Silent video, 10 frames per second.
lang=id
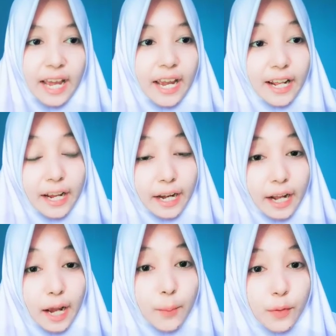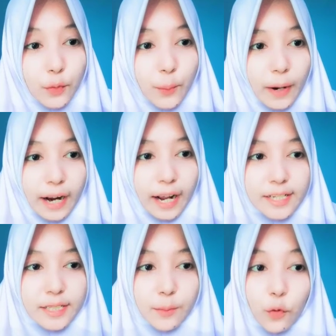RNA merupakan
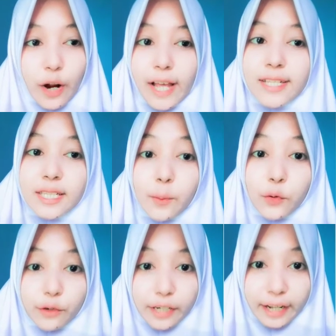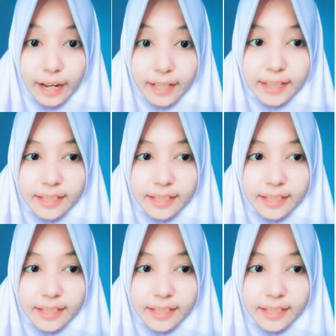sebuah asam nukleat.